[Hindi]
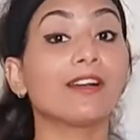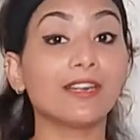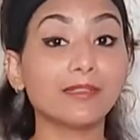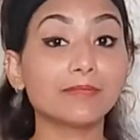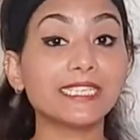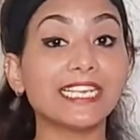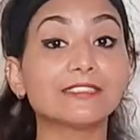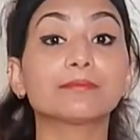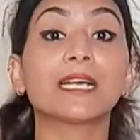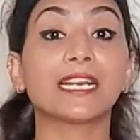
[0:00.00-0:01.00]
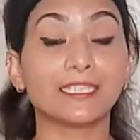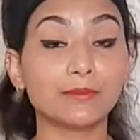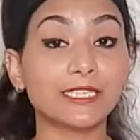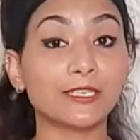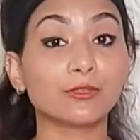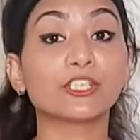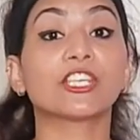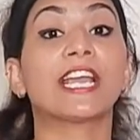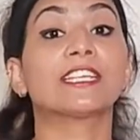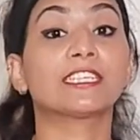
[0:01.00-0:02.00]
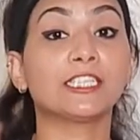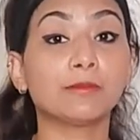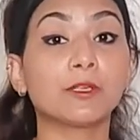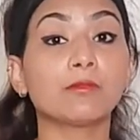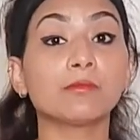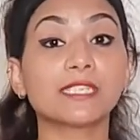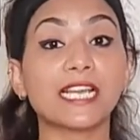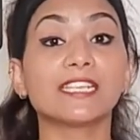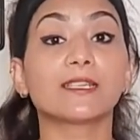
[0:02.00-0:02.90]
और अपनी लाइफ में आगे बढ़ रहे होंगे चाहे कितनी प्रॉब्लम्स आएँ